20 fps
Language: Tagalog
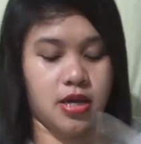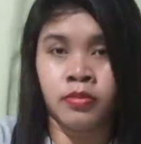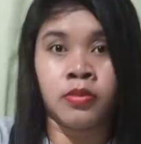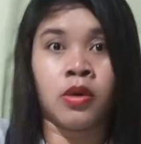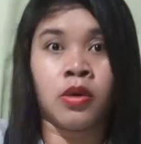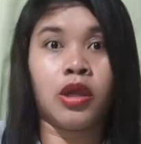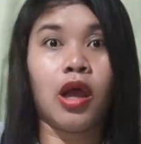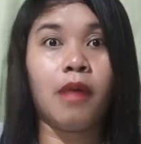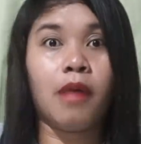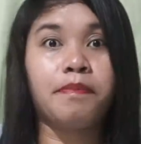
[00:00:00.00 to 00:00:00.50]

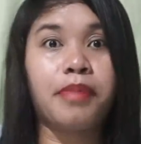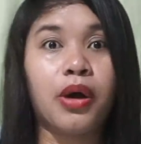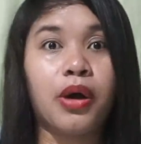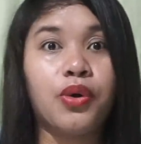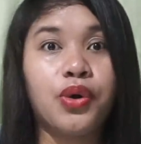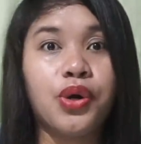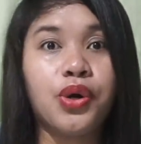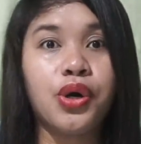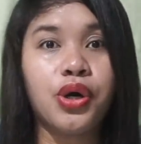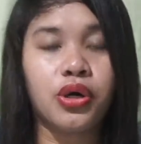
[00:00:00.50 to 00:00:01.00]
Wala, ang
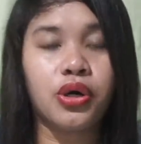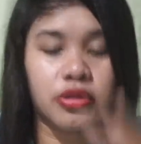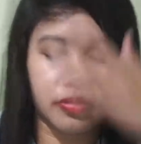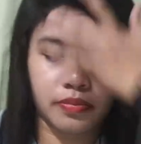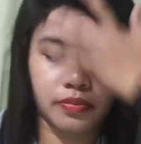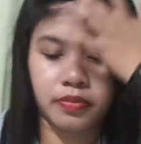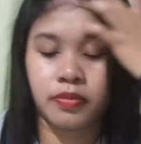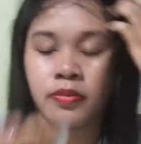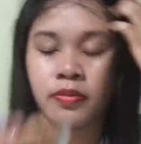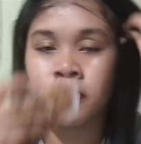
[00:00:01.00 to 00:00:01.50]
bango!
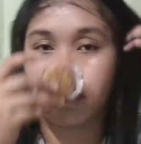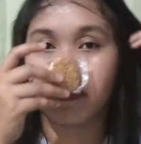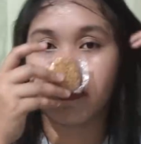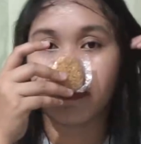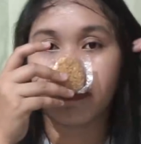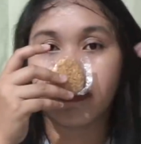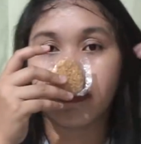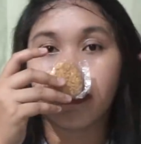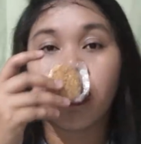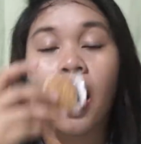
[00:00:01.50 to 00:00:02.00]

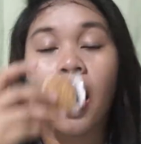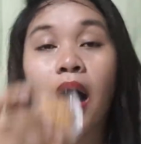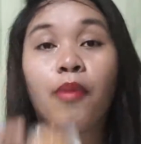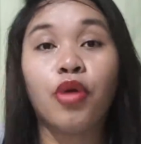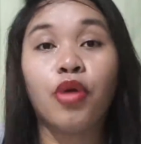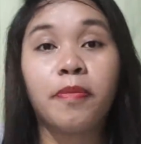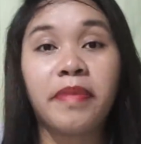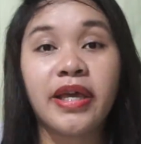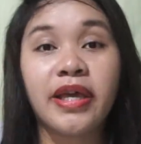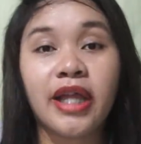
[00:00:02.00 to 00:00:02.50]
Wow!
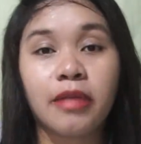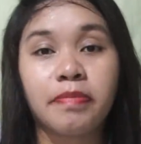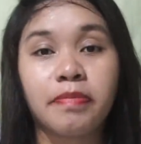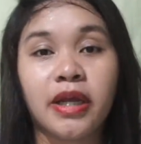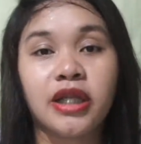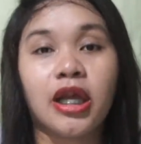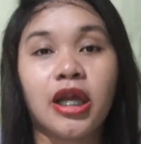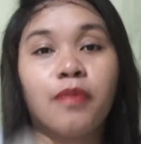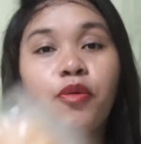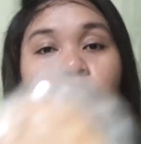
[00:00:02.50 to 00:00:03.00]
Amoy peanut
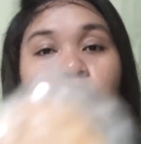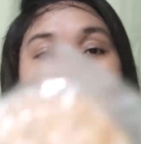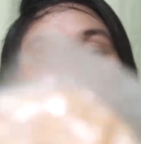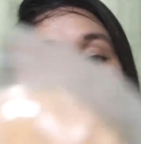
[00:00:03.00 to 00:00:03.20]
brittle po may